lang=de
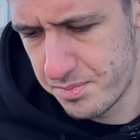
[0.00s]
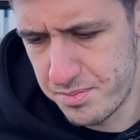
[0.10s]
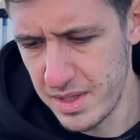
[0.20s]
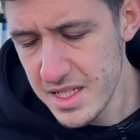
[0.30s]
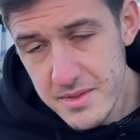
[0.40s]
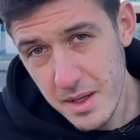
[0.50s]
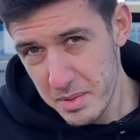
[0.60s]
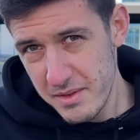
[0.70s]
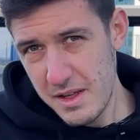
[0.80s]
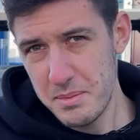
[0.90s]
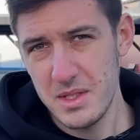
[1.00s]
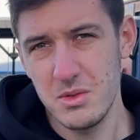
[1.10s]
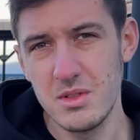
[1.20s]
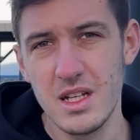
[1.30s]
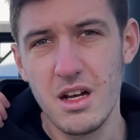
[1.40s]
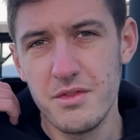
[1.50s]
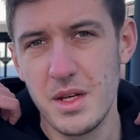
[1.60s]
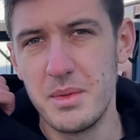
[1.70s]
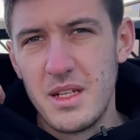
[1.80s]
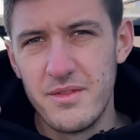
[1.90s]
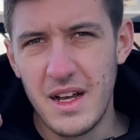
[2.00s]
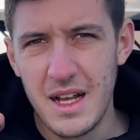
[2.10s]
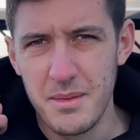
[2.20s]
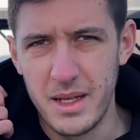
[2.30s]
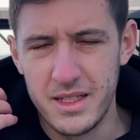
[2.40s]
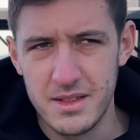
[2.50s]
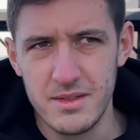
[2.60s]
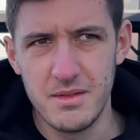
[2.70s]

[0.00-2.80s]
bin zwar Privatperson, gekauft habe ich den Wagen aber jetzt